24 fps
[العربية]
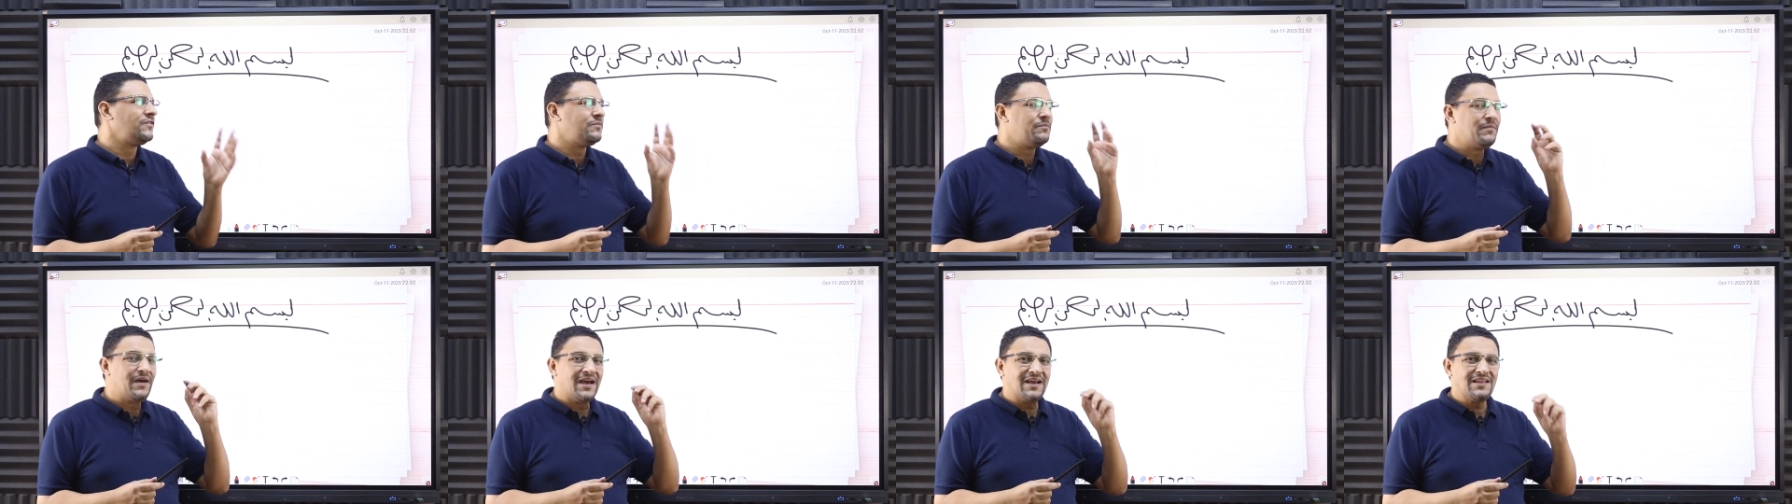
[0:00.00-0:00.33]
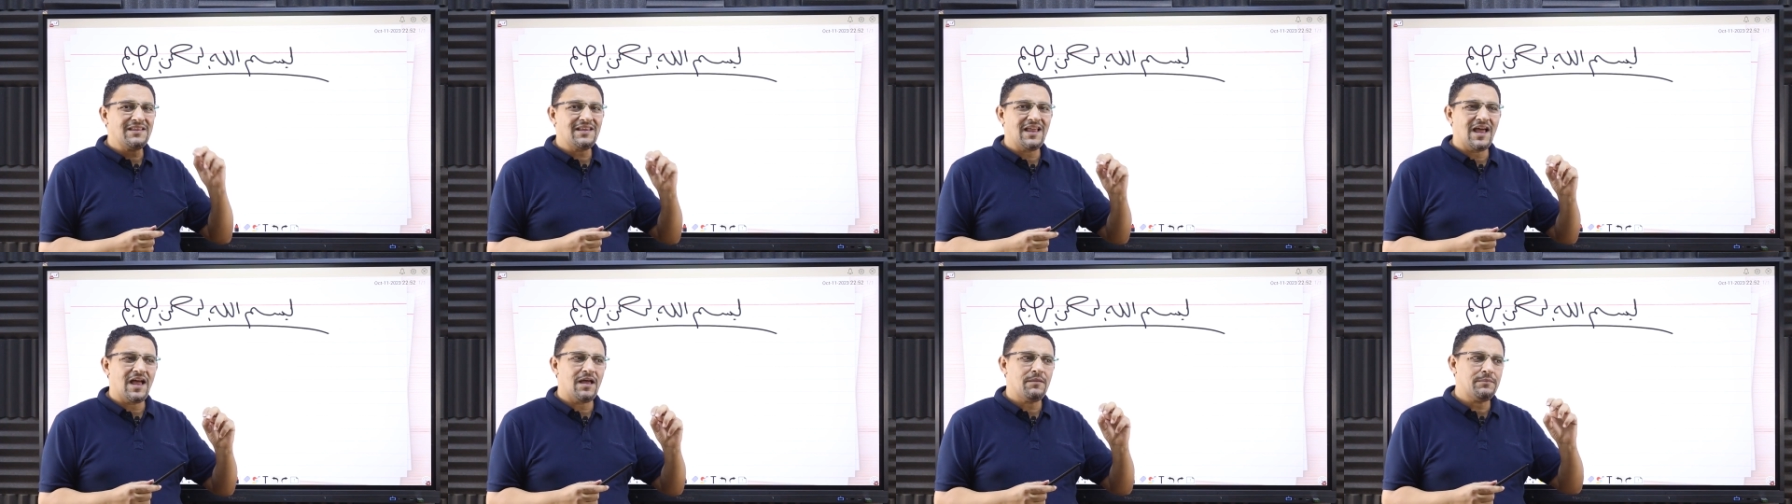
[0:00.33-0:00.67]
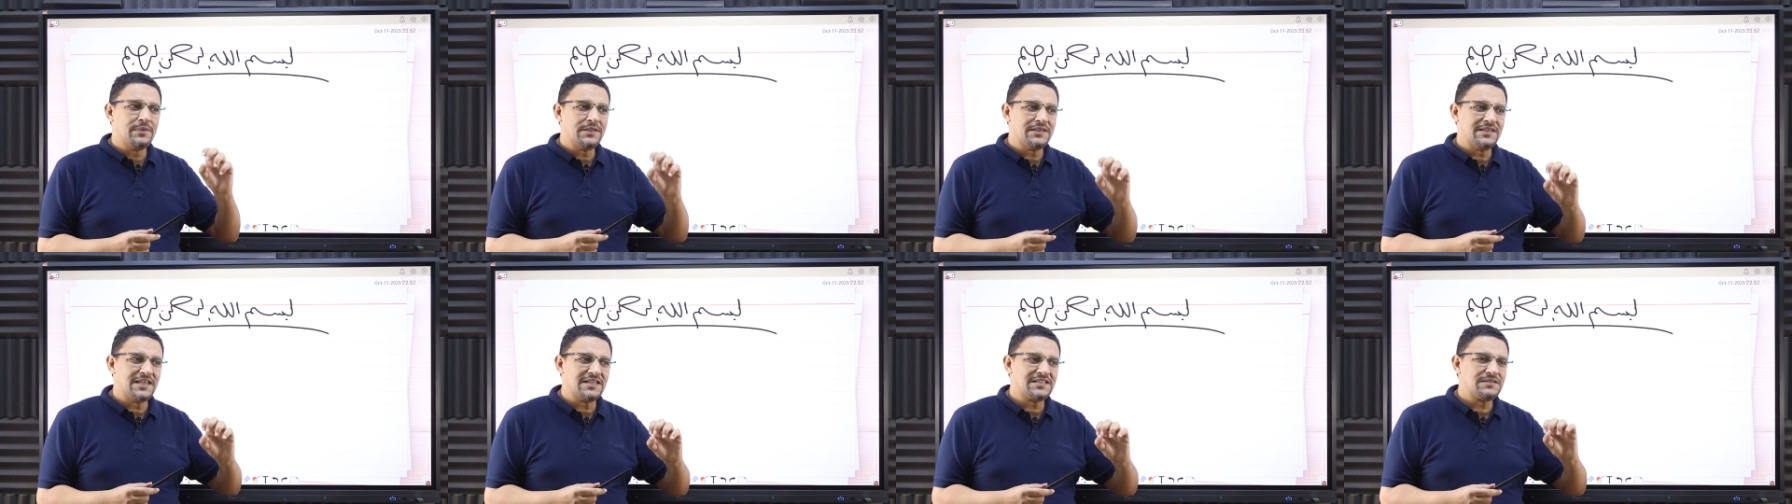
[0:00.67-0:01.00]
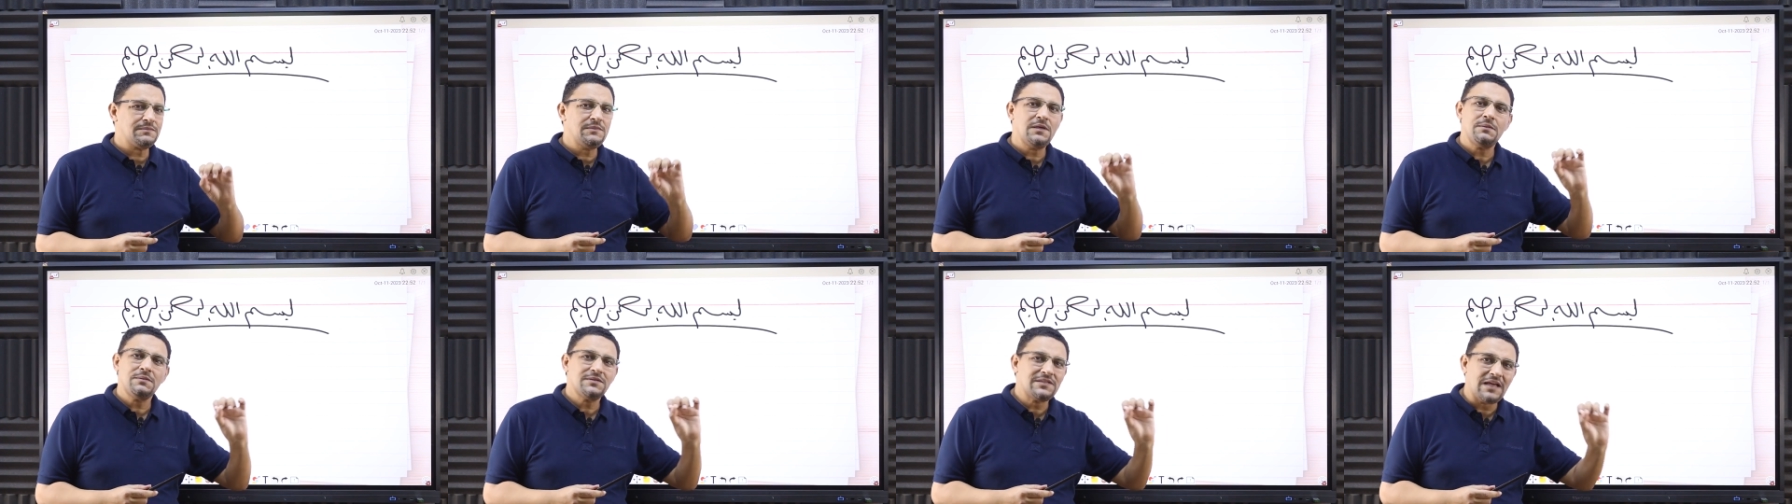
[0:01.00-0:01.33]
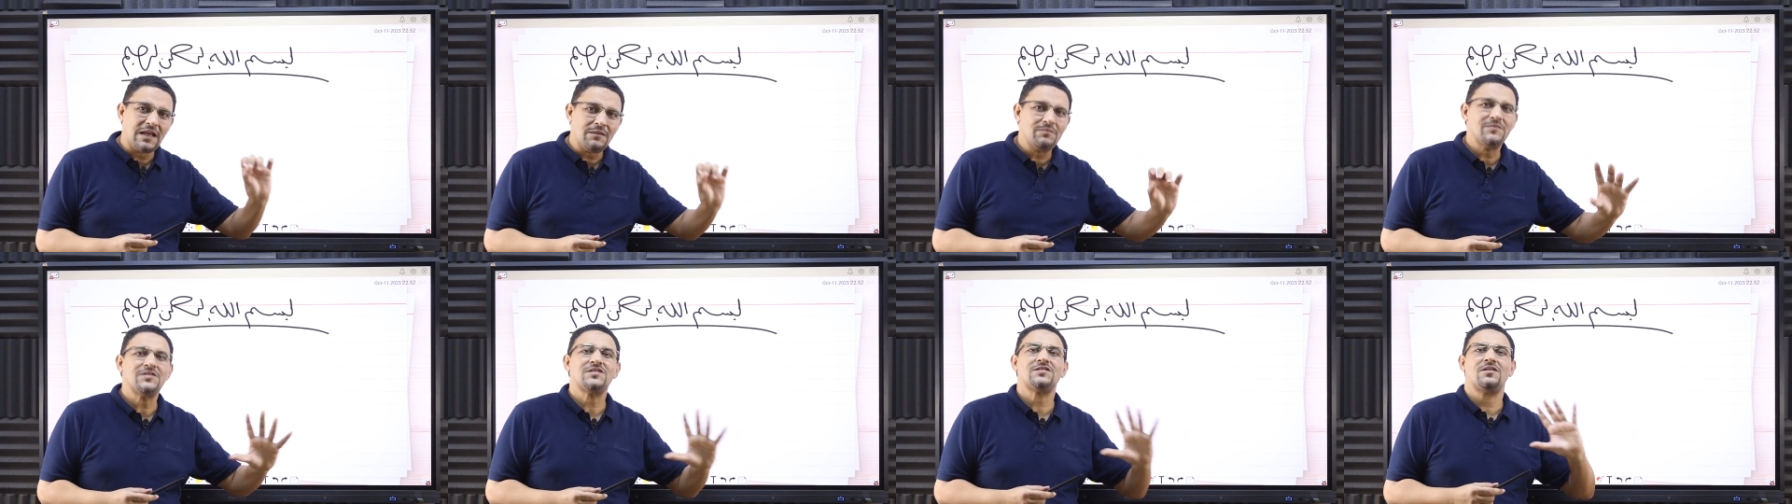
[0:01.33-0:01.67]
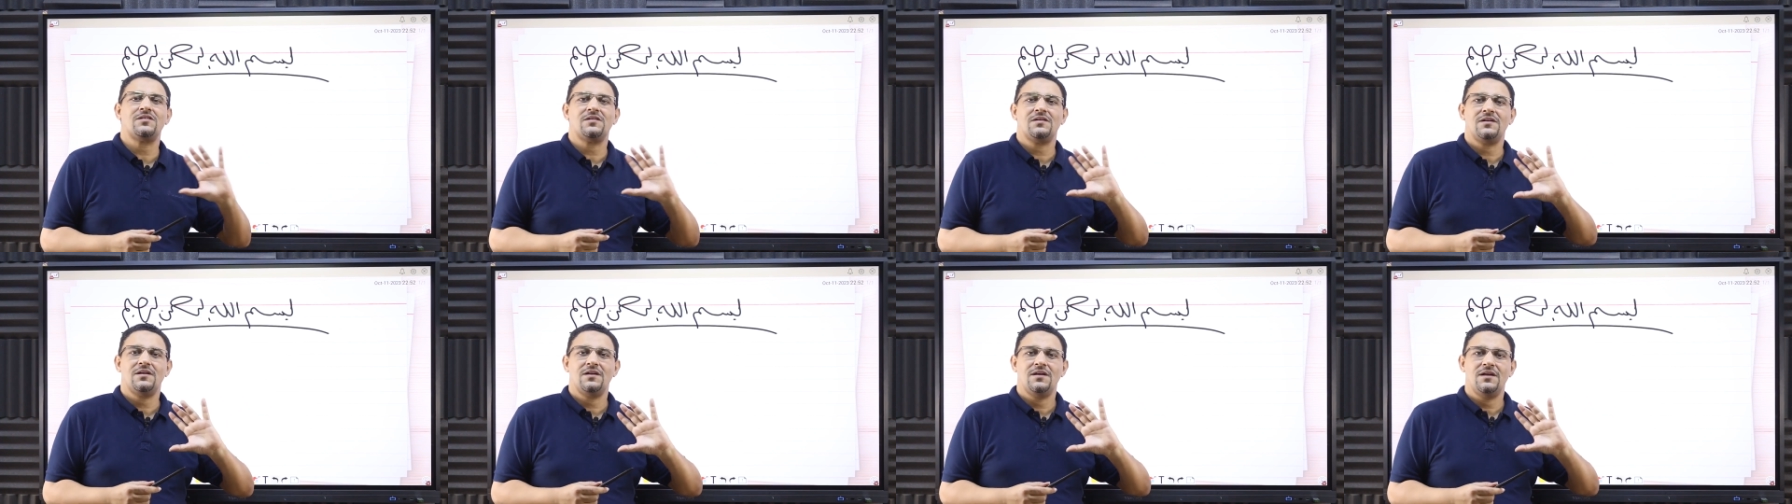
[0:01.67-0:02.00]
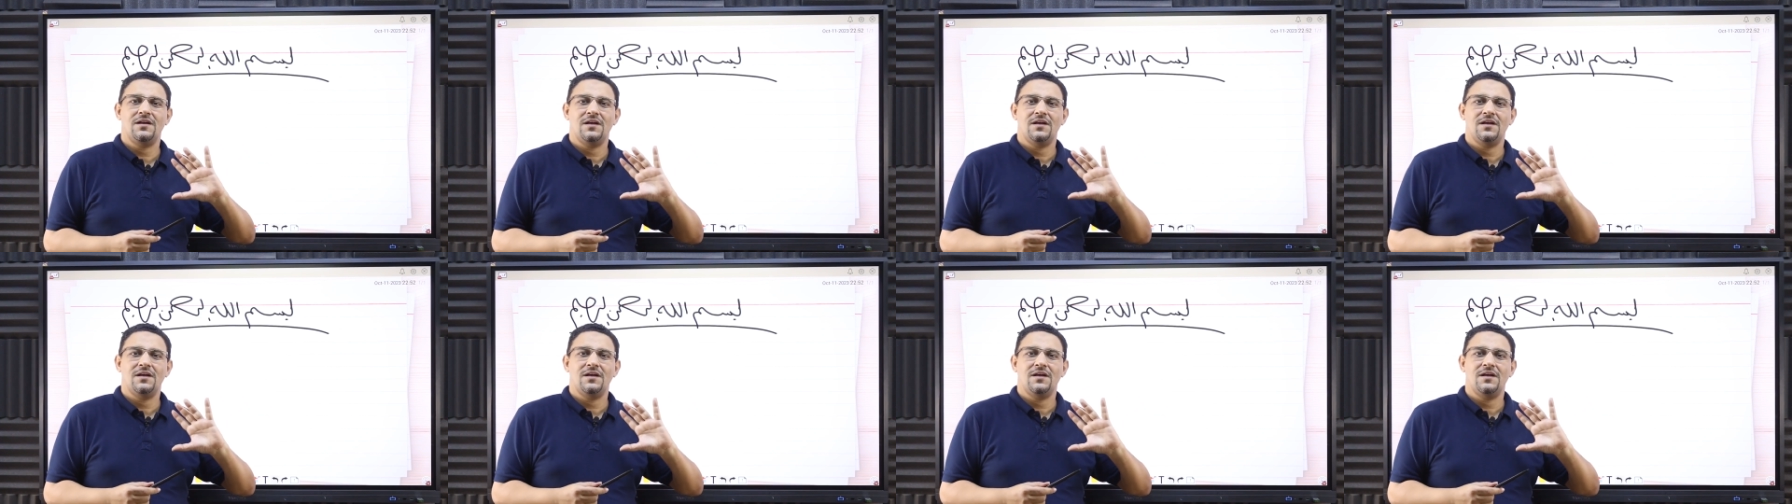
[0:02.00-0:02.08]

في دماغنا بالتسميع بتاع المستر